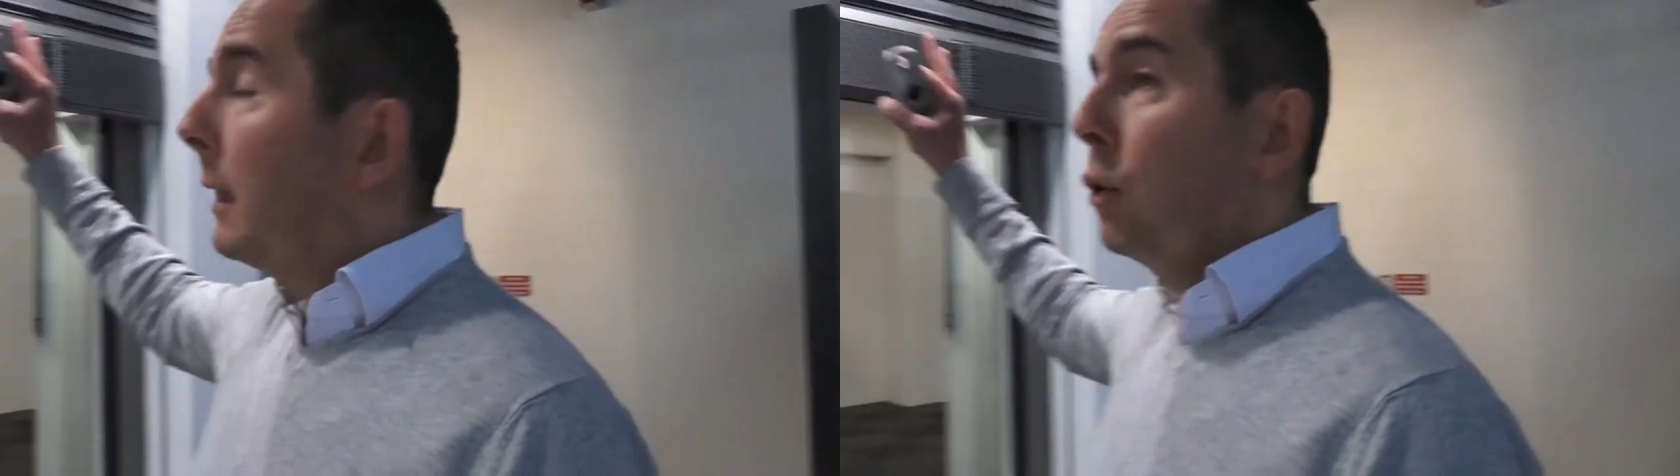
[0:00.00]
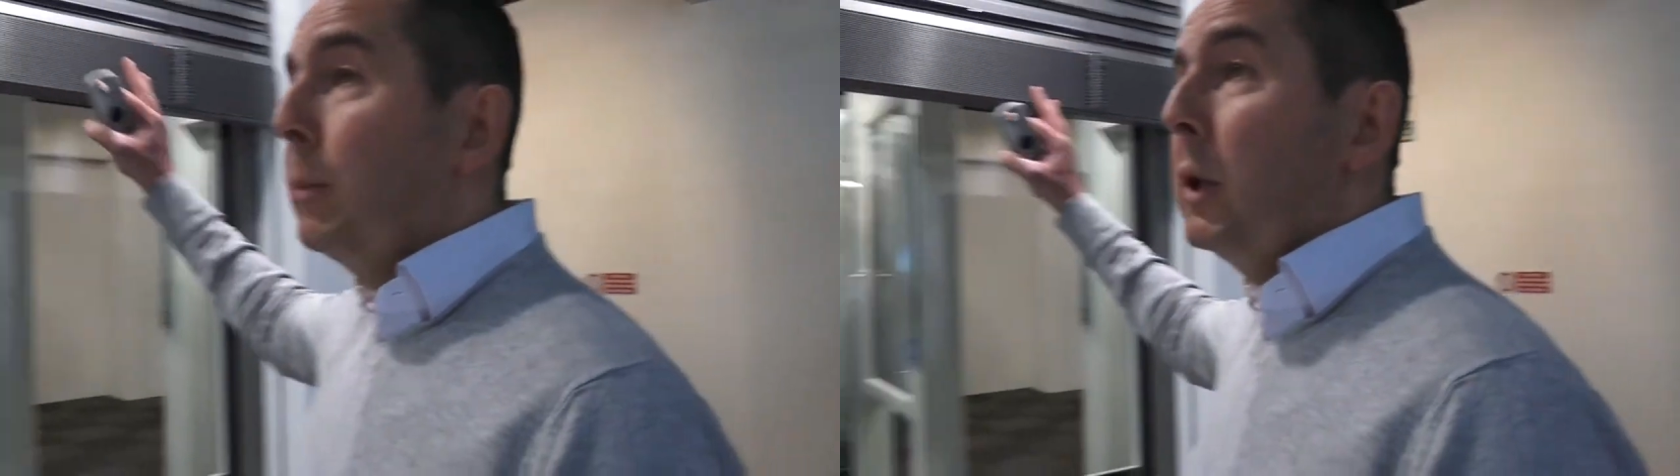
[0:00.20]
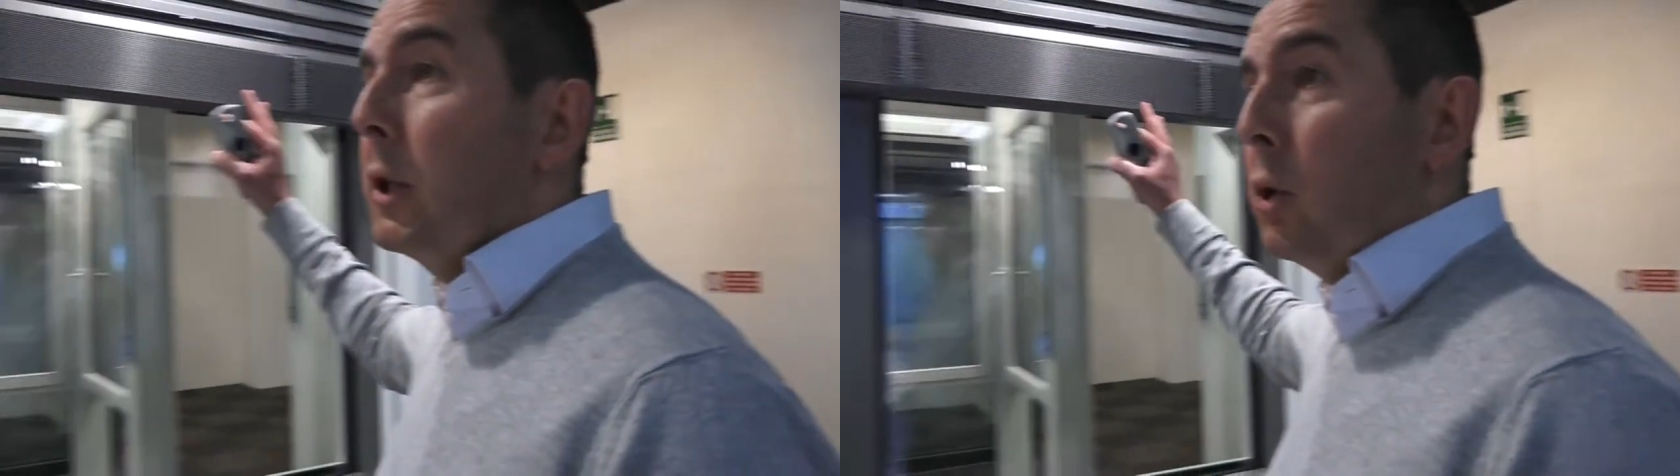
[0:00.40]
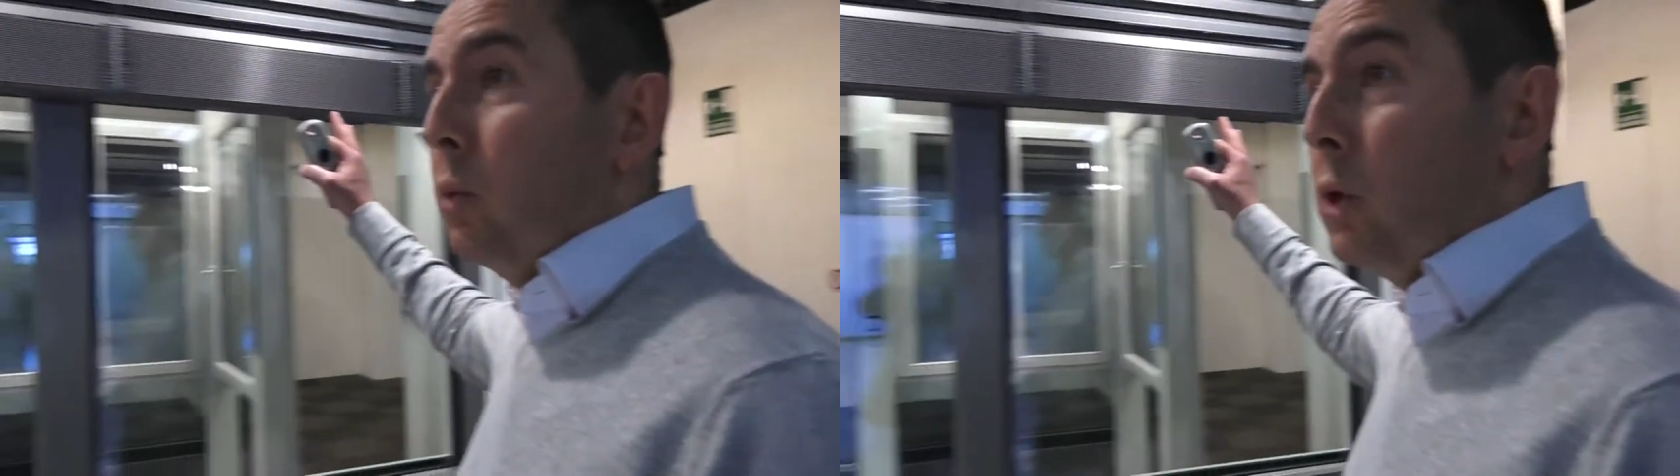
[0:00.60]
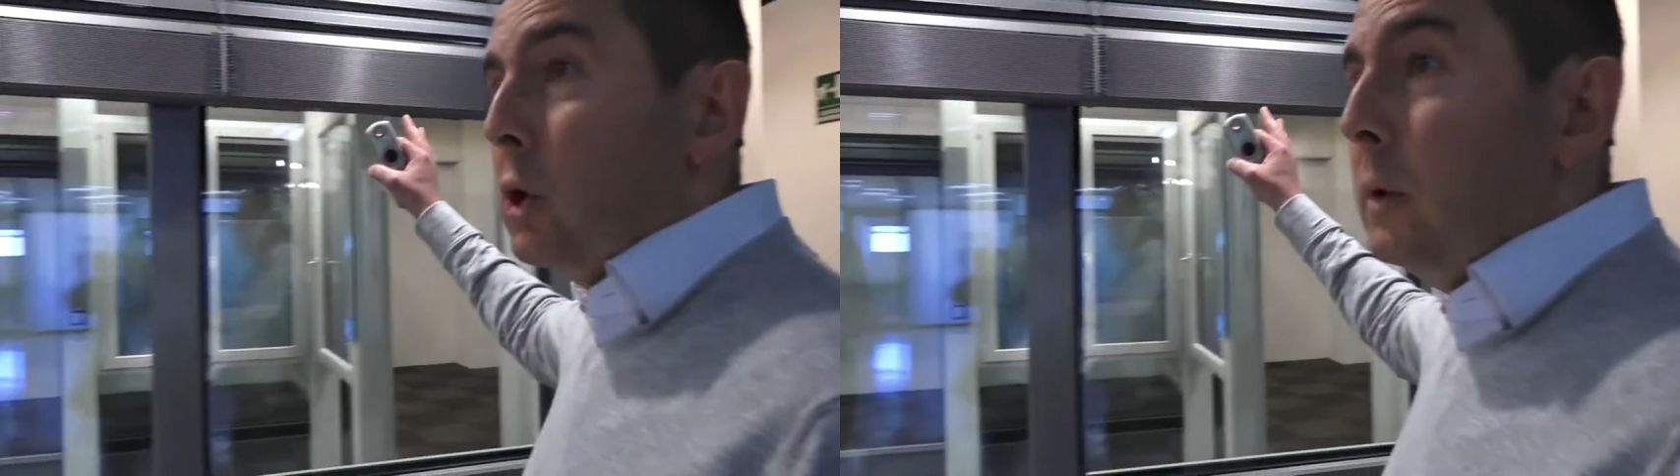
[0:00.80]
in alluminio
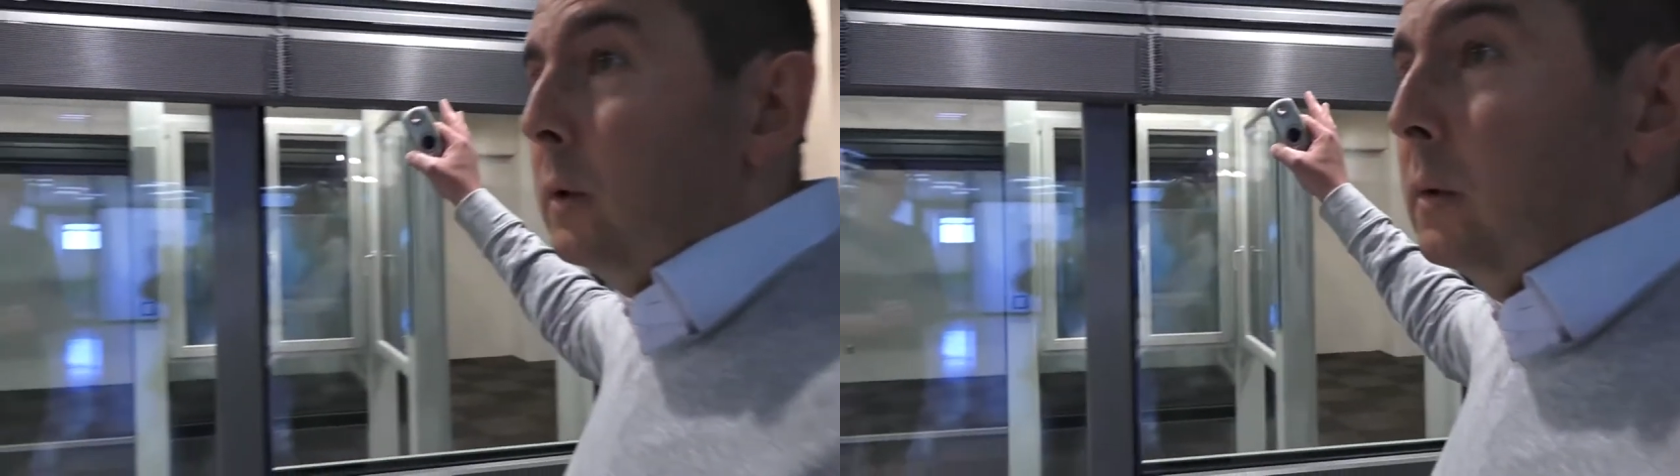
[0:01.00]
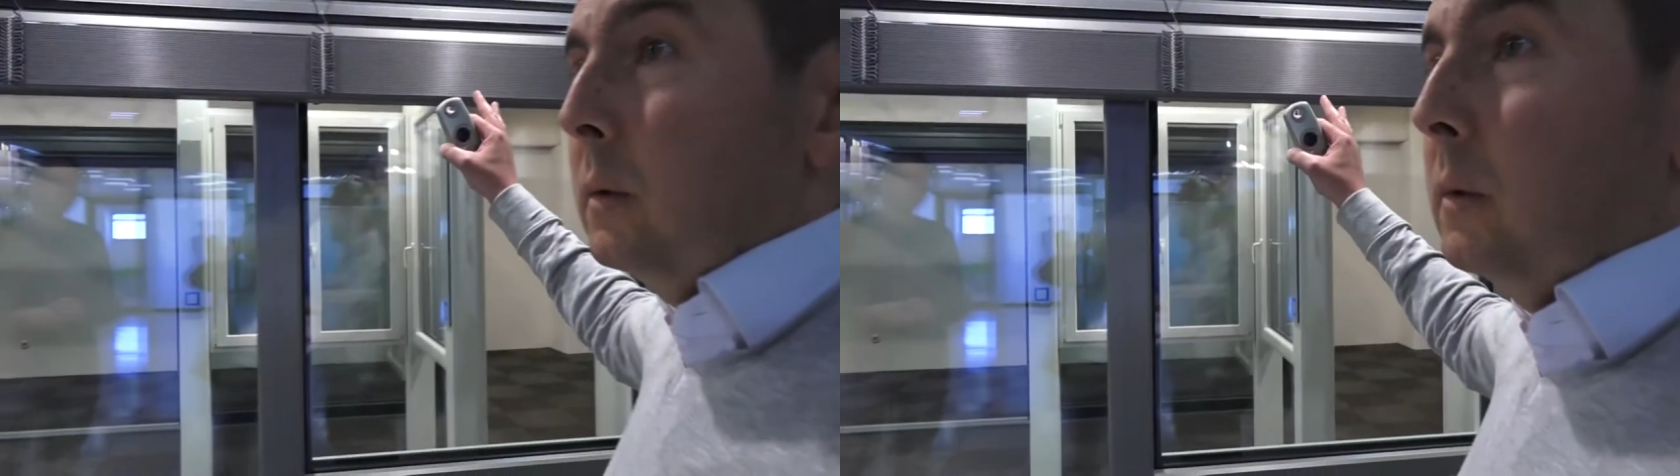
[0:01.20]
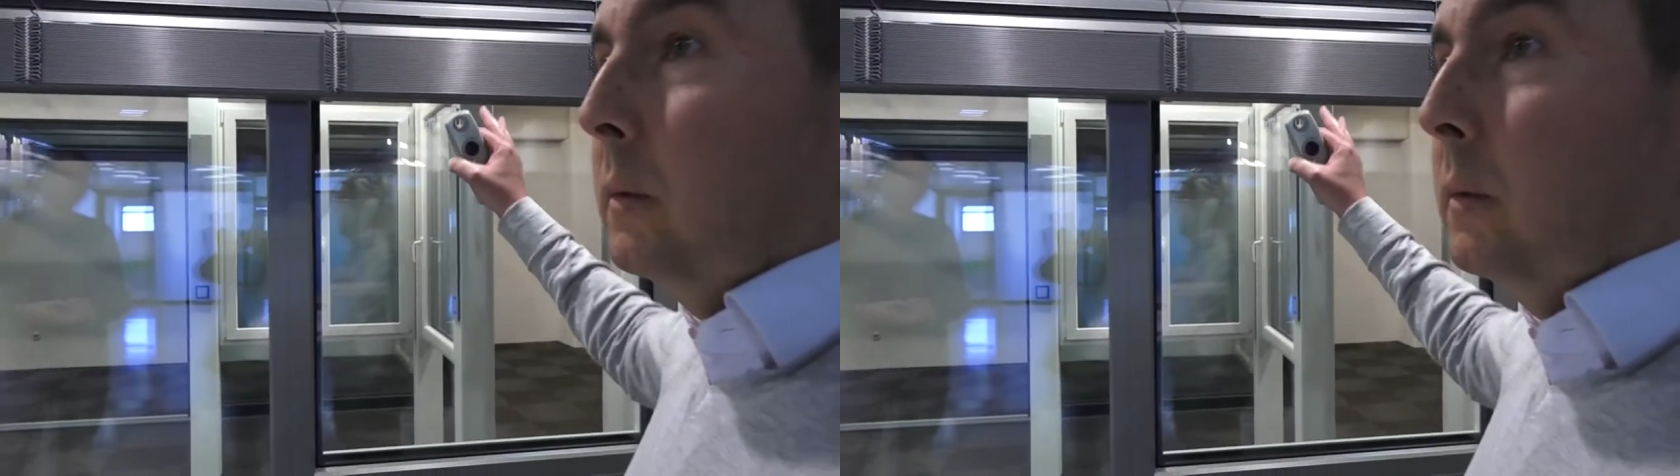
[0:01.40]
estruso.